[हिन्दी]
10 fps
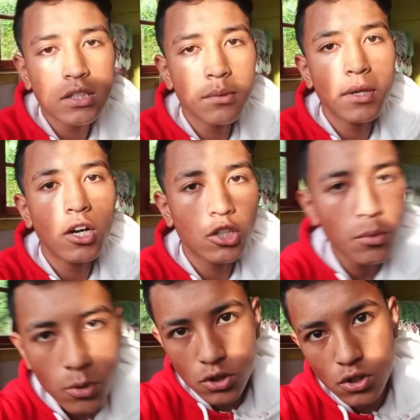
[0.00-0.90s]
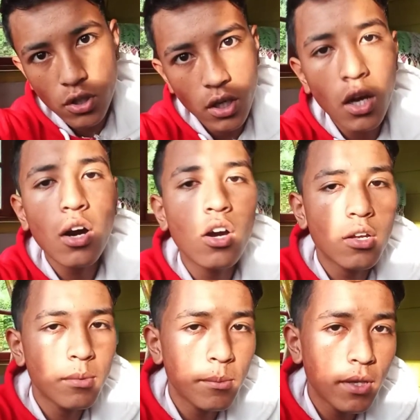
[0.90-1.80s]
आज अभी घर तो पहुंच चुके हैं और
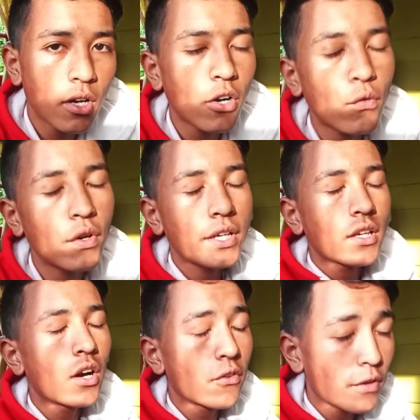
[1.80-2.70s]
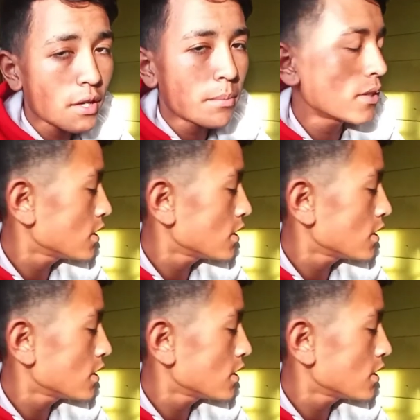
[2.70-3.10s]
अभी मैंने आउटफिट आउटफिट अपना